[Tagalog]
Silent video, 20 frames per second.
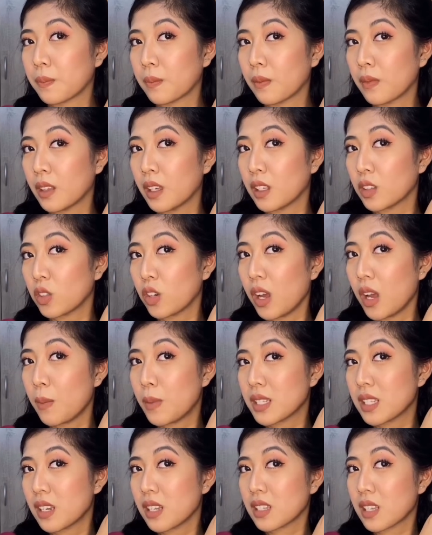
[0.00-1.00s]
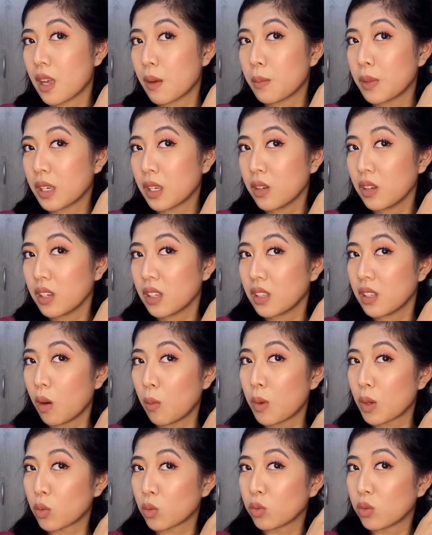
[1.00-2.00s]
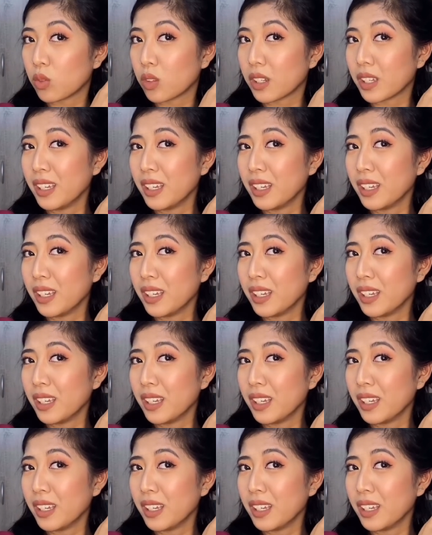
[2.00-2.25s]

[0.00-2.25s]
Ito na nga ba sinasabi ko eh. Hindi ako marunong eh.